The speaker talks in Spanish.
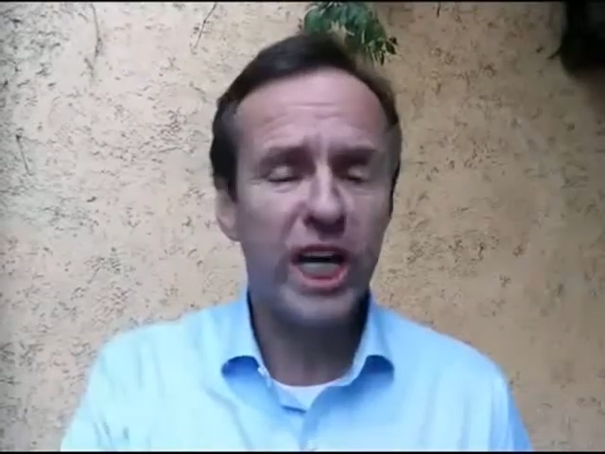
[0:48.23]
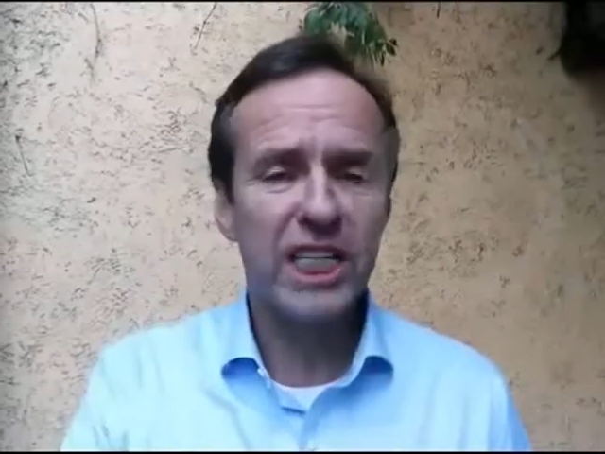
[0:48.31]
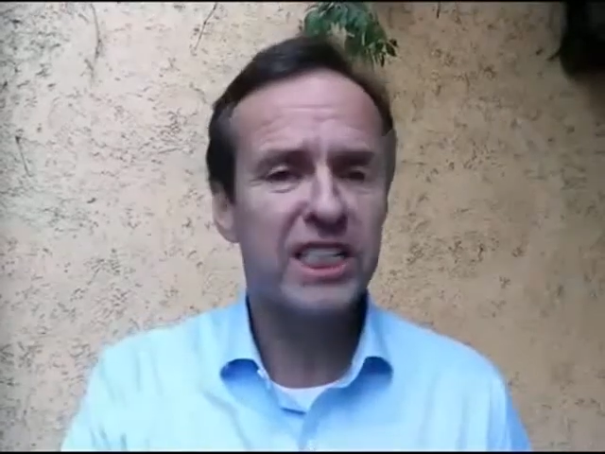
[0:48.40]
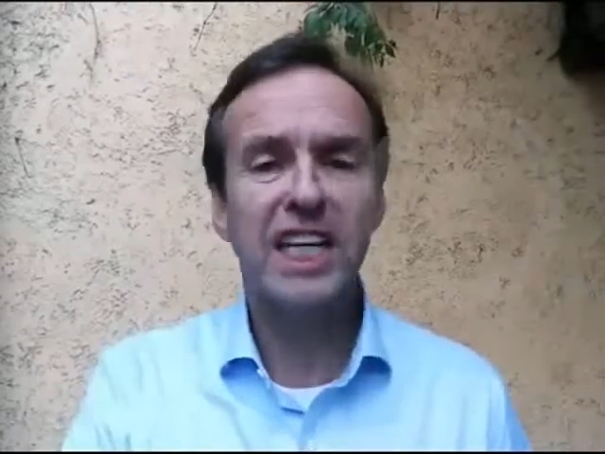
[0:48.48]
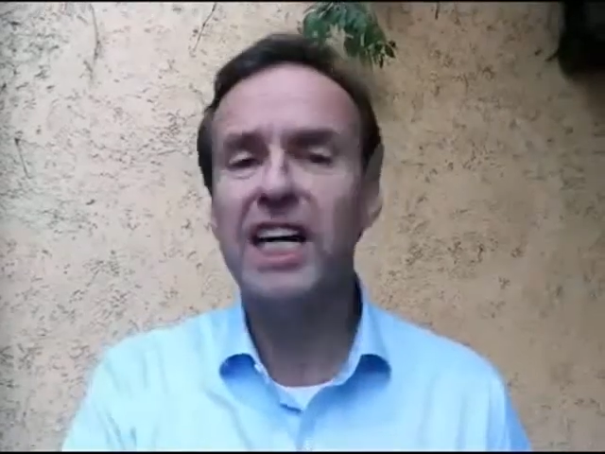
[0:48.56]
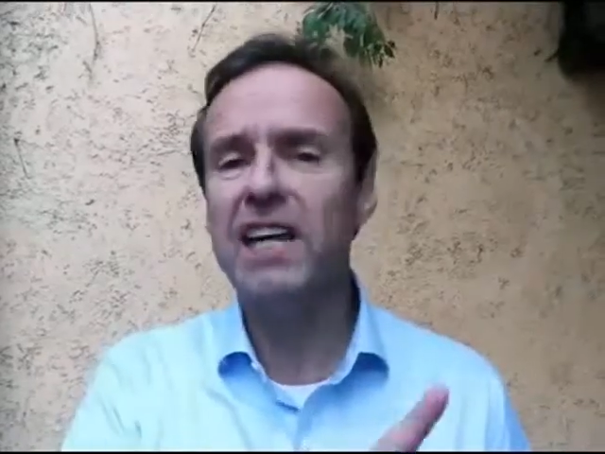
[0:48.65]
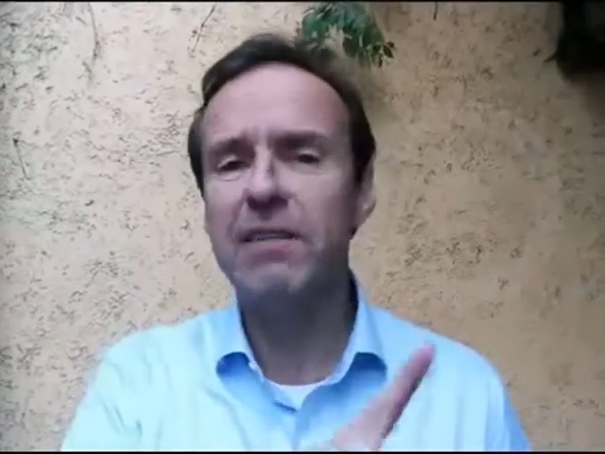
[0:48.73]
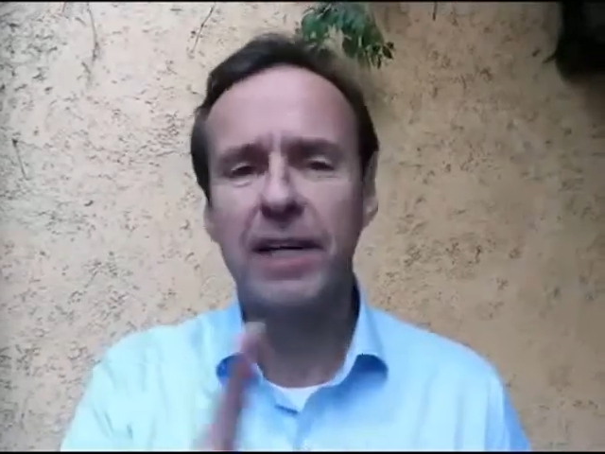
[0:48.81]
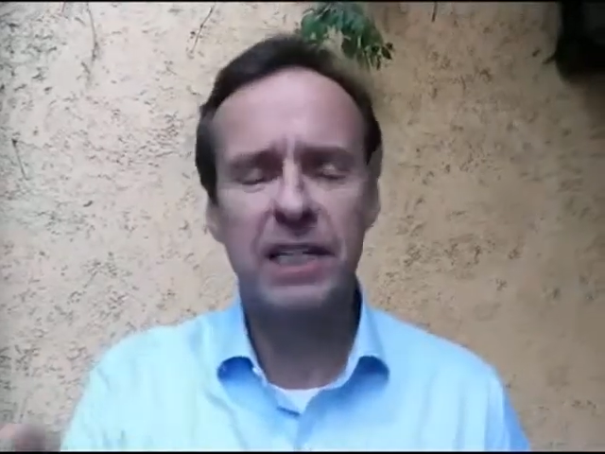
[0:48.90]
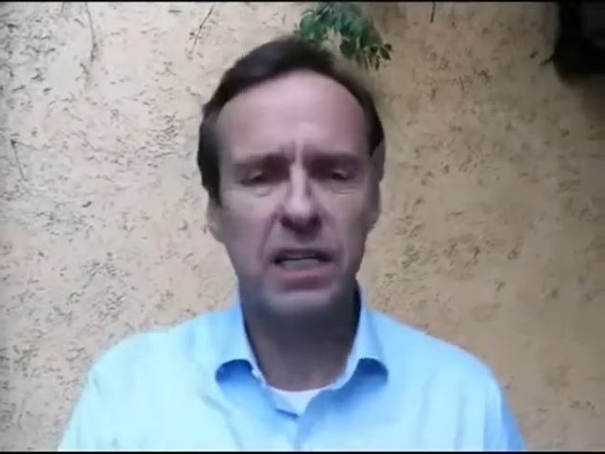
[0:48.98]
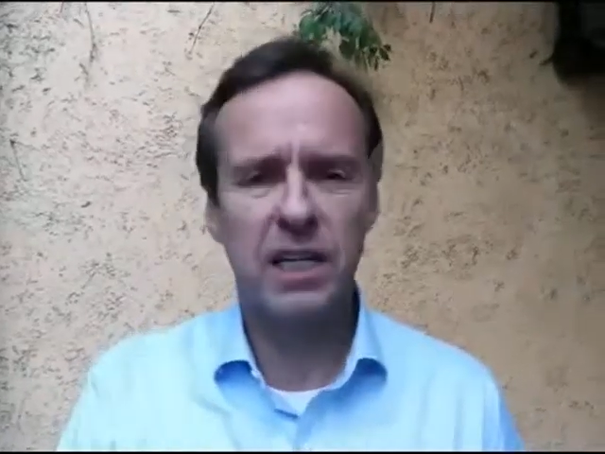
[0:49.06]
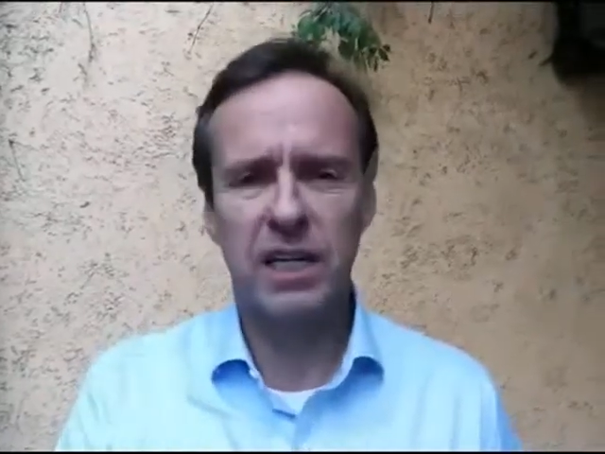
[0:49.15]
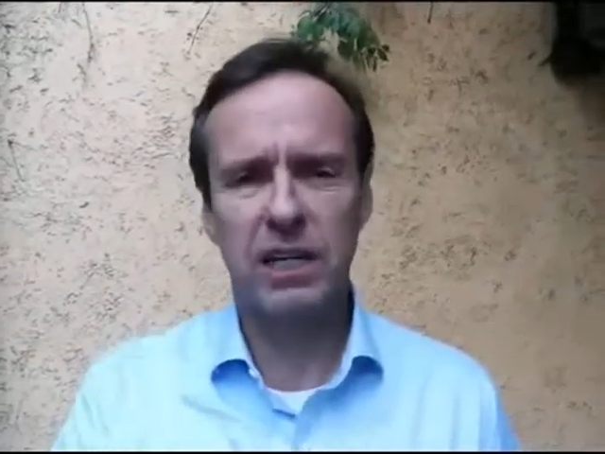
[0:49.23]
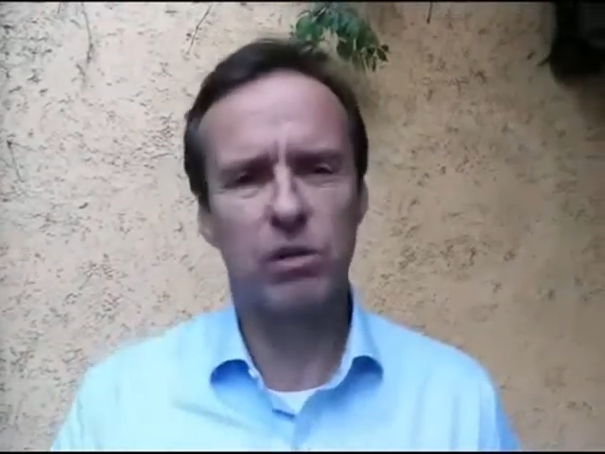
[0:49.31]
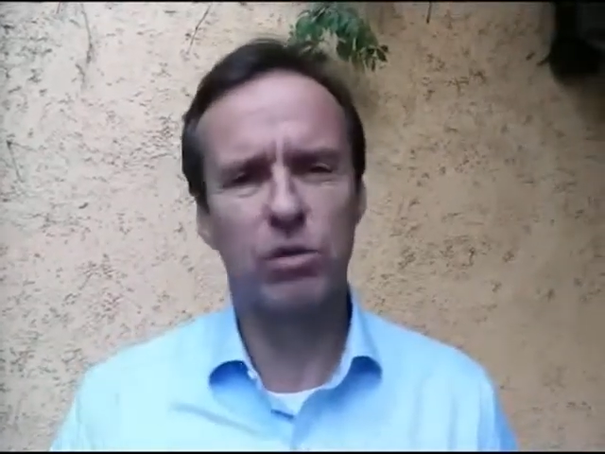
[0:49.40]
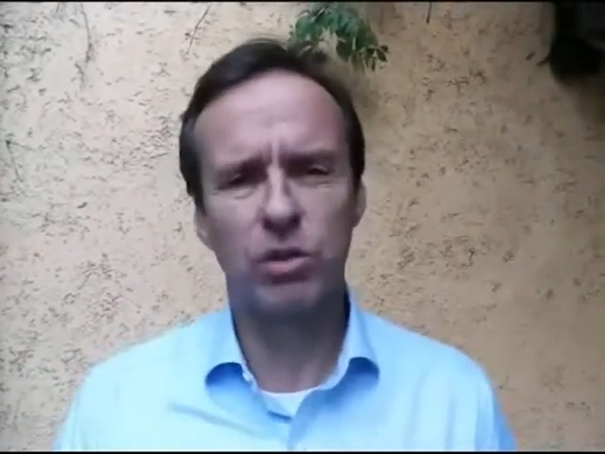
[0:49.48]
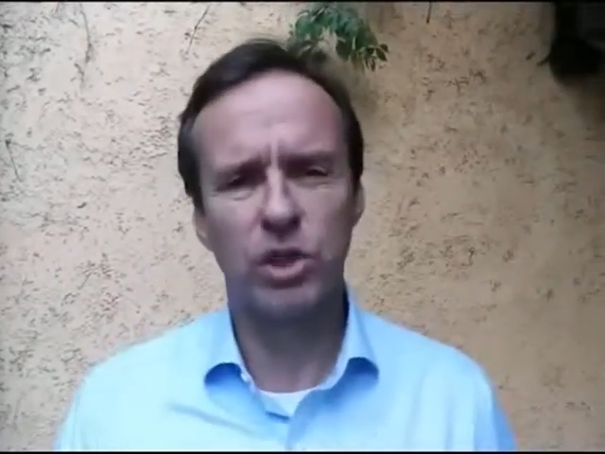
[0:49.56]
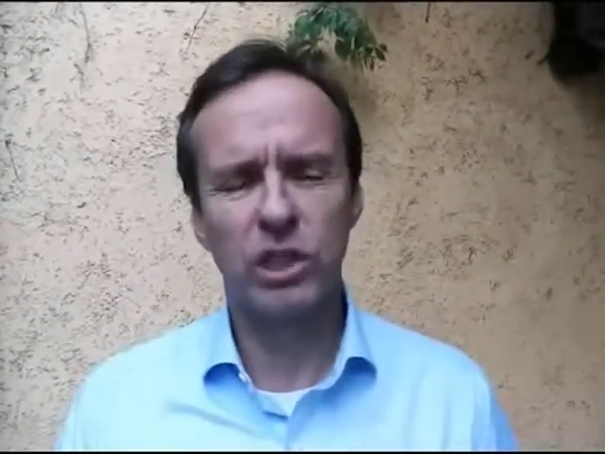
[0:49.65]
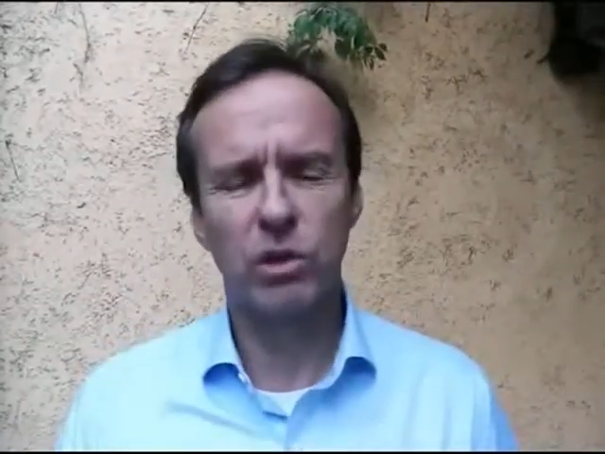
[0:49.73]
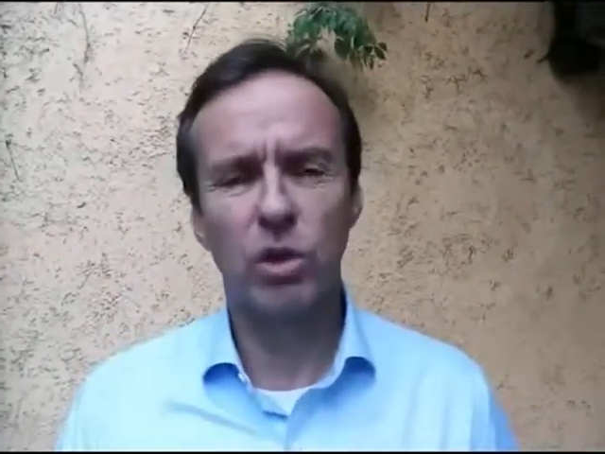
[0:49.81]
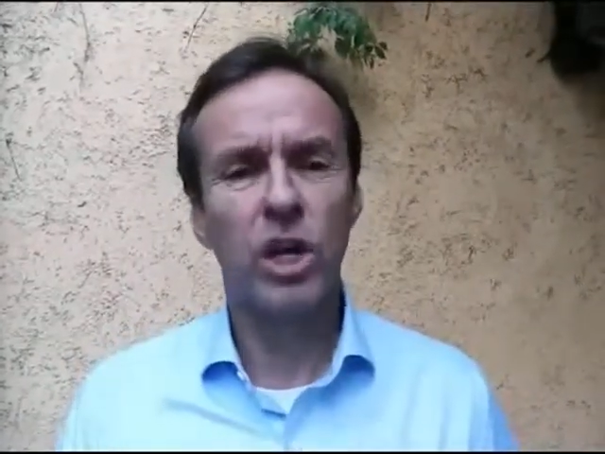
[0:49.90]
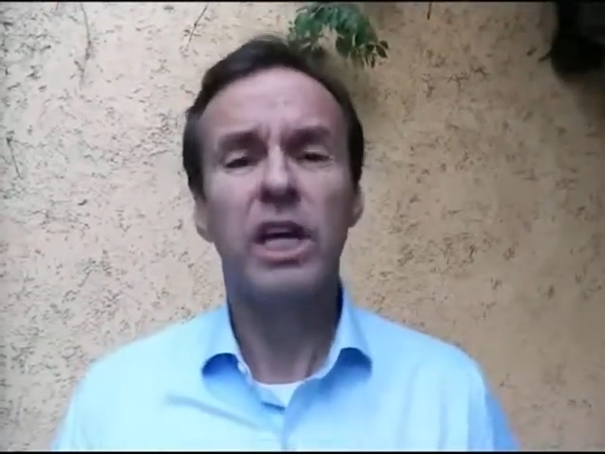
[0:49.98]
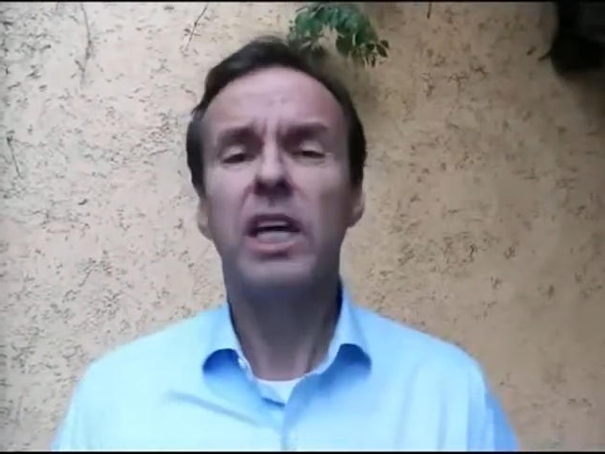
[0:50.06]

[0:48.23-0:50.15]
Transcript: es ni va a ser reconocido